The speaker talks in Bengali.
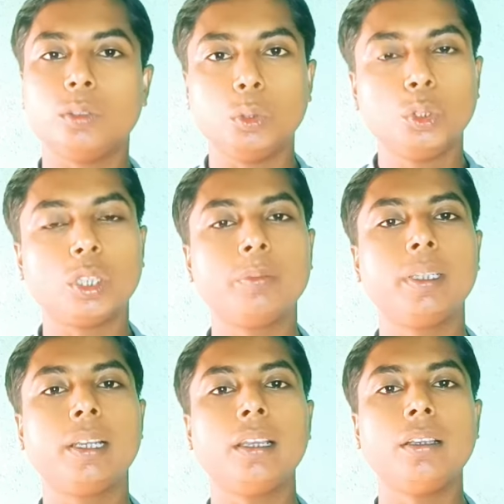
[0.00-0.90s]
দুজন
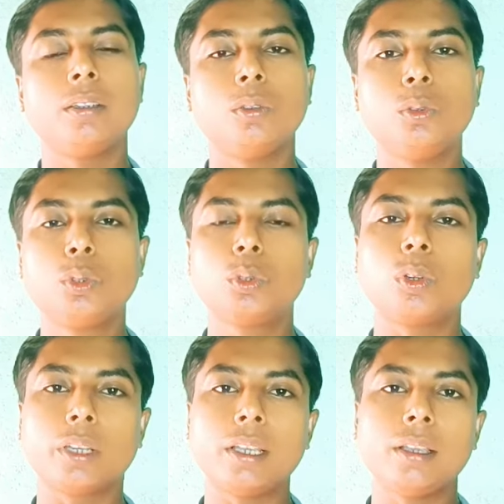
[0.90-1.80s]
মিলে উঁচু
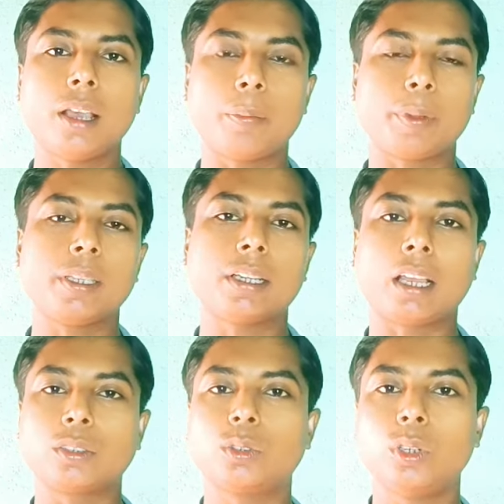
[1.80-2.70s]
করে আপনাদের
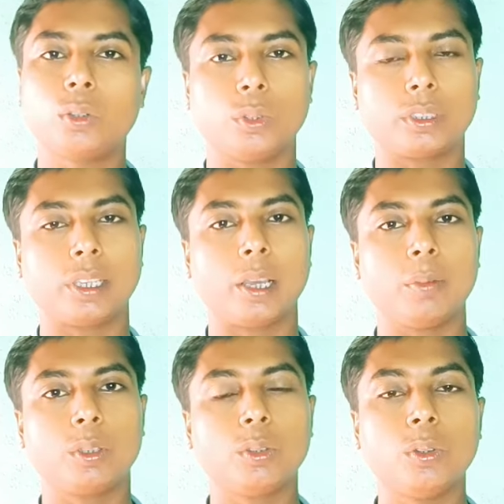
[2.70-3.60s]
কাজগুলো করতে
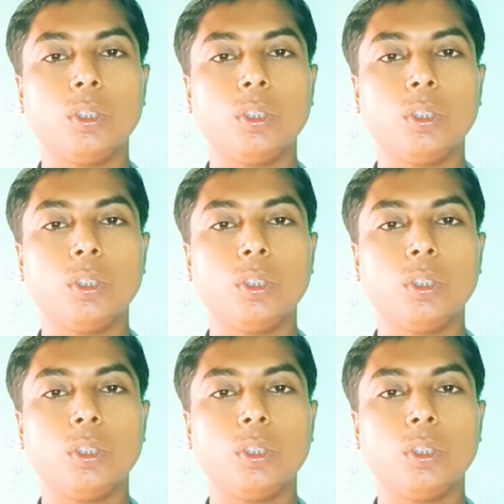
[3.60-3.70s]
হবে তো